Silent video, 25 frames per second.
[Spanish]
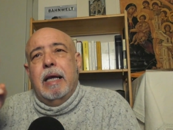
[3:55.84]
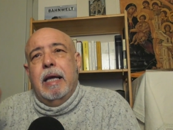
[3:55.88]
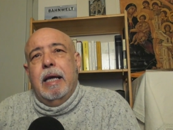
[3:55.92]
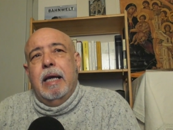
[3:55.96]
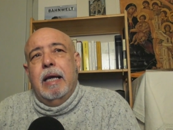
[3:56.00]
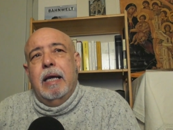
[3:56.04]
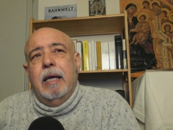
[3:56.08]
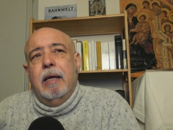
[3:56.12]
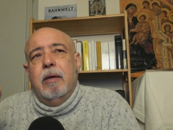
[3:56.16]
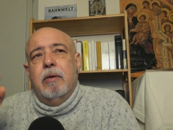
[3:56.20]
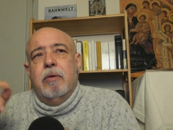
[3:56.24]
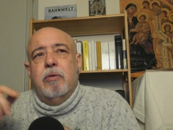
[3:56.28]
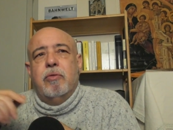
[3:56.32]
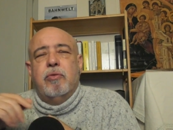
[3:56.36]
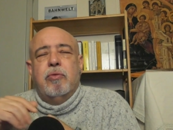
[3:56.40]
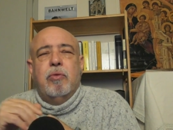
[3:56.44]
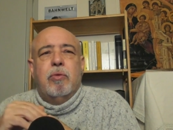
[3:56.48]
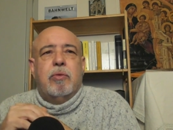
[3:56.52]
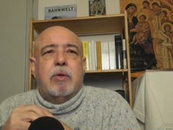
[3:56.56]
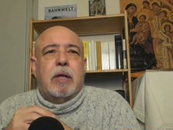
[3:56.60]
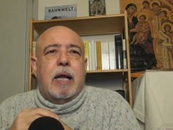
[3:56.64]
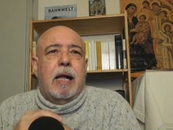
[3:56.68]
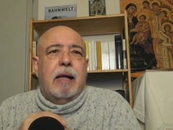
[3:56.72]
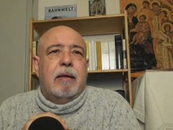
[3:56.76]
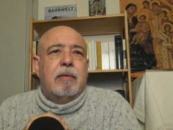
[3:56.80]
y
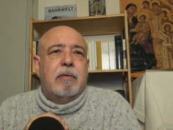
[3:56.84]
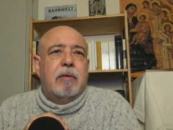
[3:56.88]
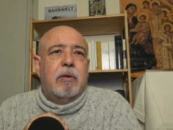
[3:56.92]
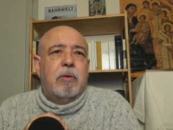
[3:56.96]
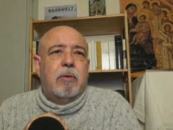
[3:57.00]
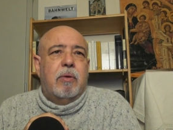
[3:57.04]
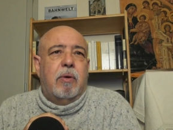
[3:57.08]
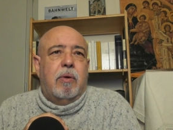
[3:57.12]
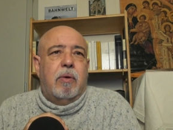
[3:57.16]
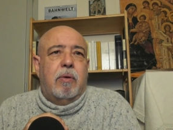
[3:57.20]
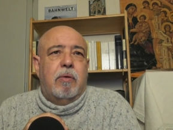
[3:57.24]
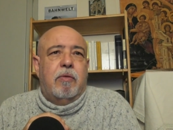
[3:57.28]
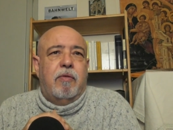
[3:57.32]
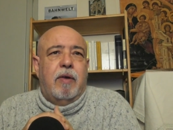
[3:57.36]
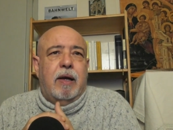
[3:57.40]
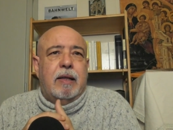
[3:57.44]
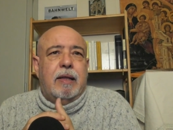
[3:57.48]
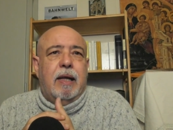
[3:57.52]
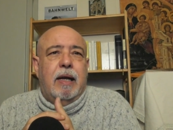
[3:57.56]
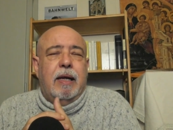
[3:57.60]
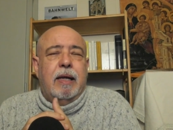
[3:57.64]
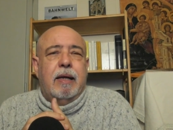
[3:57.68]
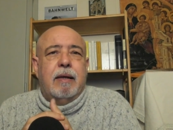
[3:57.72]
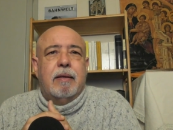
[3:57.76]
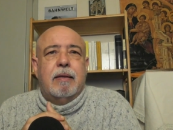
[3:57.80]
su tránsito
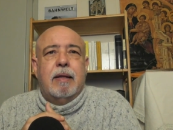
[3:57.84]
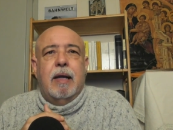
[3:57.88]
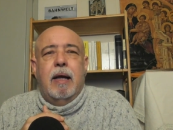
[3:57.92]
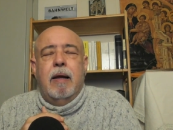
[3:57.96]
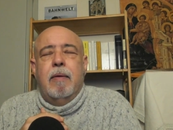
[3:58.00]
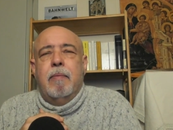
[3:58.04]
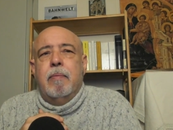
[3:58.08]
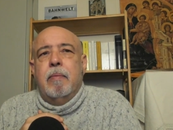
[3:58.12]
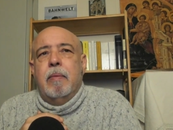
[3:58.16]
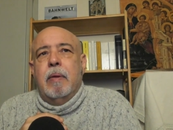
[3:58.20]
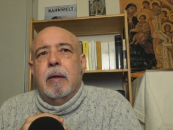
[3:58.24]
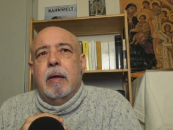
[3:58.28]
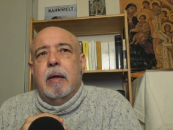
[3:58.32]
fatalista